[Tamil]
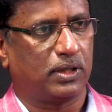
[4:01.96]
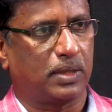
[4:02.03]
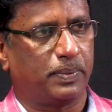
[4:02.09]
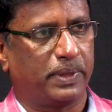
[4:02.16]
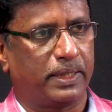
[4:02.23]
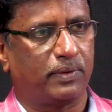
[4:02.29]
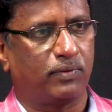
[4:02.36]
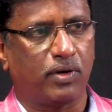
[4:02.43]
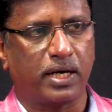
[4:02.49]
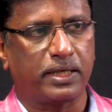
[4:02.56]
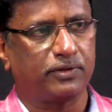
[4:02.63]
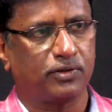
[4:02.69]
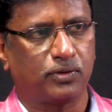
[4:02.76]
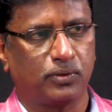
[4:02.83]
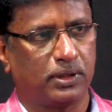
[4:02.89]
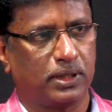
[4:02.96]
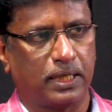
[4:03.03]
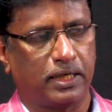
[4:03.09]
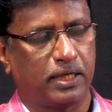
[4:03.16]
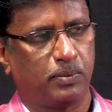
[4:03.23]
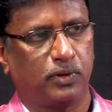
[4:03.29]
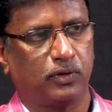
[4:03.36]
இல்லாமல் ஏன்னா வாரிசு வந்து
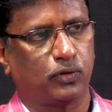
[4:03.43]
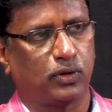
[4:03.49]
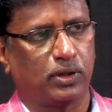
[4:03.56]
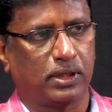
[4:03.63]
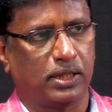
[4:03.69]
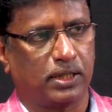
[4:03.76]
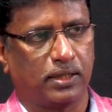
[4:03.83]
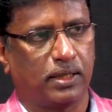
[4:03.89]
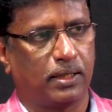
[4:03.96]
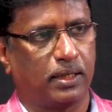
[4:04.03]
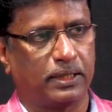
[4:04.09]
எல்லாருமே சொன்னது என்னென்னா